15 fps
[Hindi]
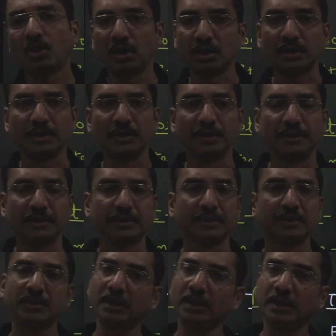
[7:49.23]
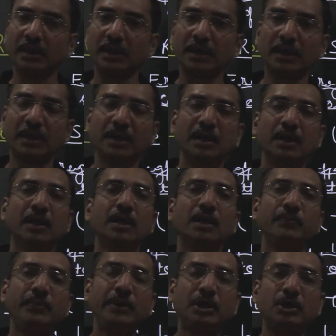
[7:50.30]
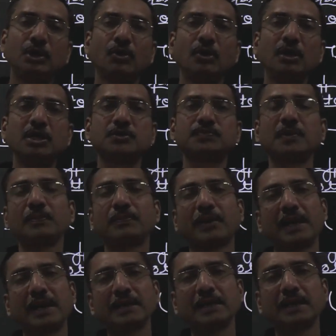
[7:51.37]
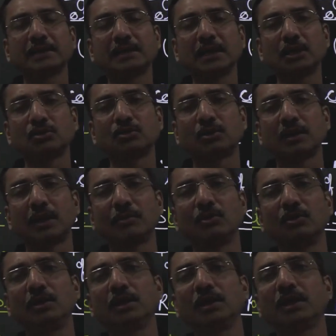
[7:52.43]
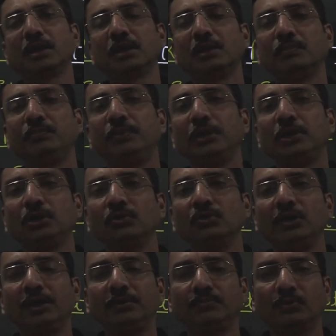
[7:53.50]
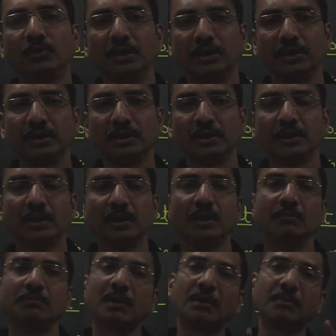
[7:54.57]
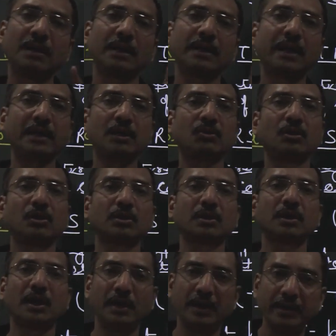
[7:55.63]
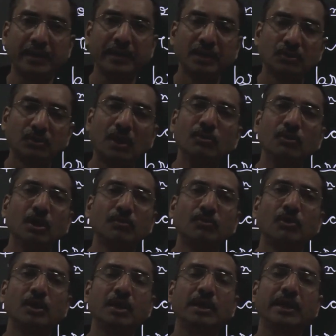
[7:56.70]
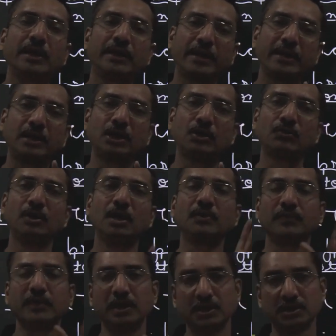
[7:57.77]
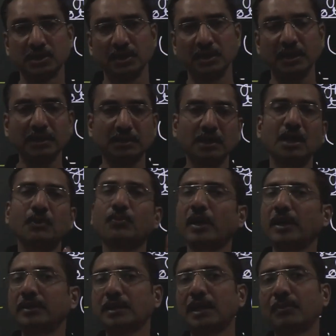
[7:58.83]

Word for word: ऑल्टरनेट ठीक है ना पीटीओल इसमें पाया जाता है तो क्या बोलेंगे पीटीओलेट बोलेंगे मामला डाइकॉट का है तो हम लोग बोलेंगे रेटिकुलेट वेनेशन इतने पॉइंट